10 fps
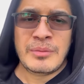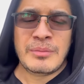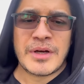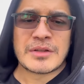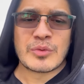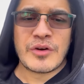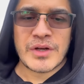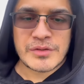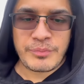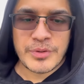Поэтому
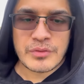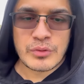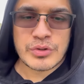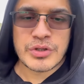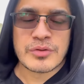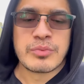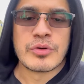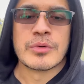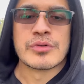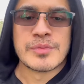давайте в первую очередь
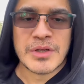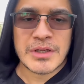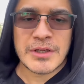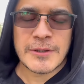будем людьми,